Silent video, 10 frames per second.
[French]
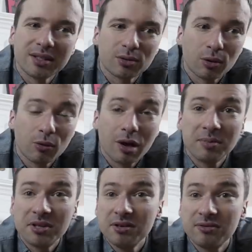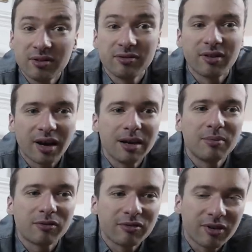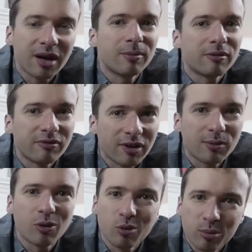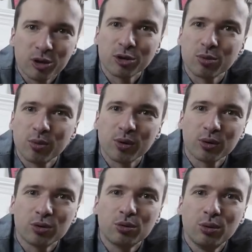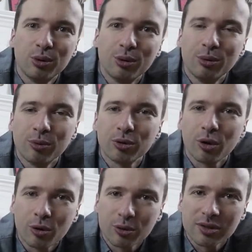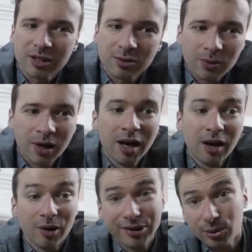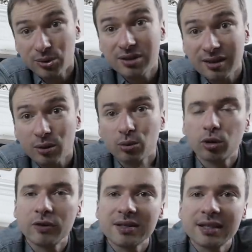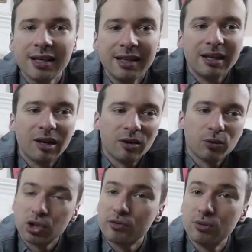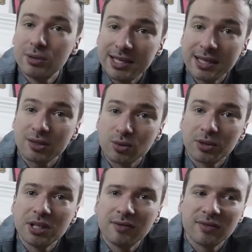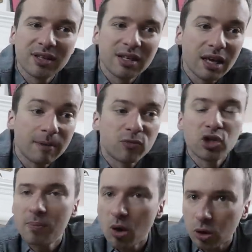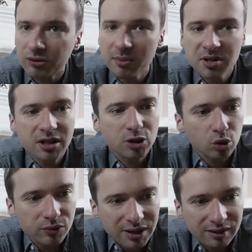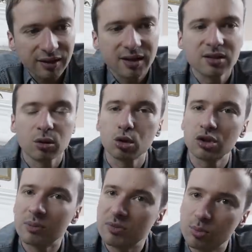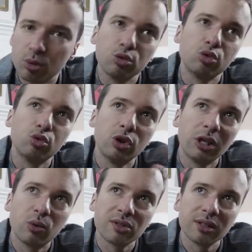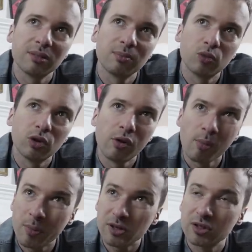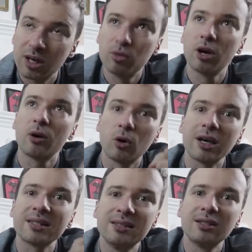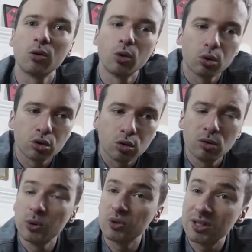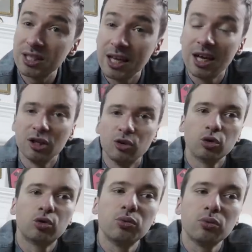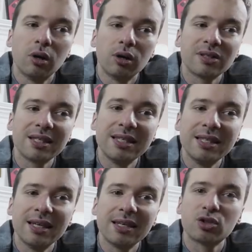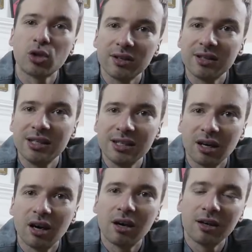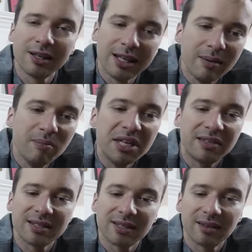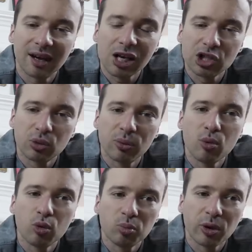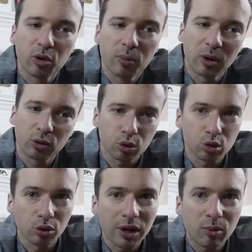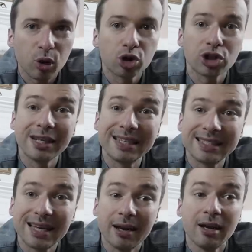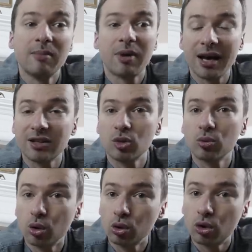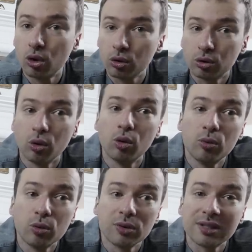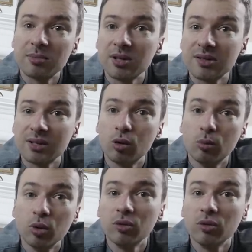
années sur le web, qui fait vraiment, vraiment, vraiment le buzz en ce moment dans tout le, monde anglo-saxon, euh, qui est aussi très controversé. Euh, donc j'ai voulu lire son livre. Et je ne l'ai pas encore terminé, je trouve ça intéressant. C'est un petit peu des conseils de développement personnel un peu enracinés dans le old school, mais aussi dans tout euh, ce qui est storytelling, mythe, etc. J'ai trouvé beaucoup de points communs entre son approche et celle, par exemple, de l'auteur de Homo sapiens et Homo